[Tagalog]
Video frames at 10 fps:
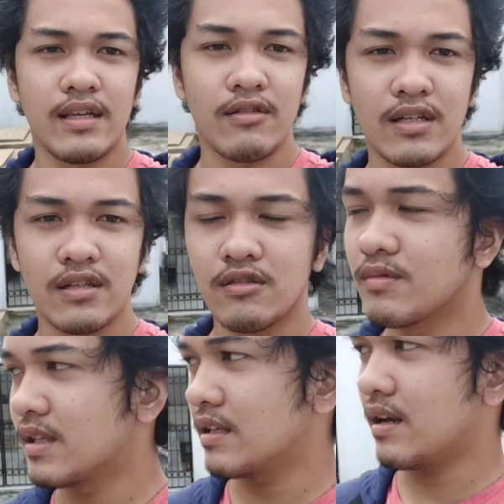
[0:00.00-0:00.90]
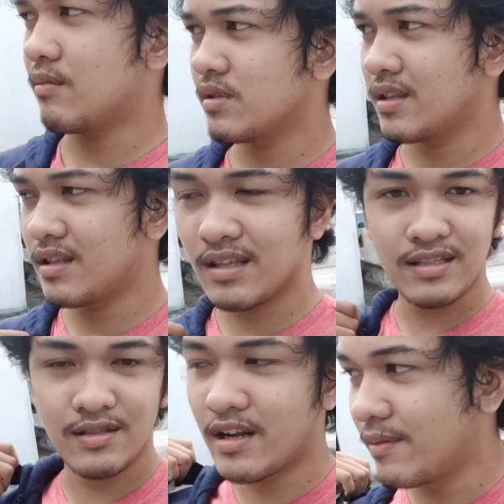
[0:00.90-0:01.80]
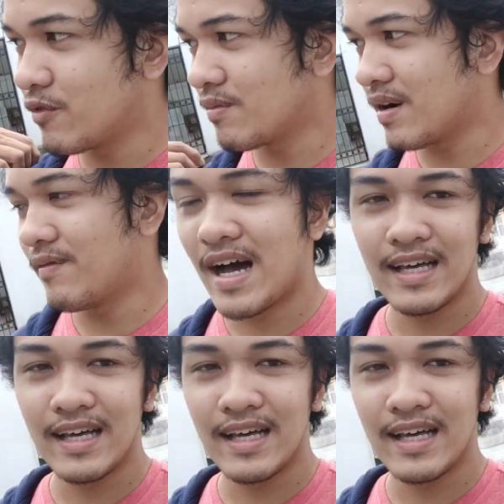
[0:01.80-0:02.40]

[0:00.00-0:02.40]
Tingin ko lang siya dumating tapos iti drive ko mga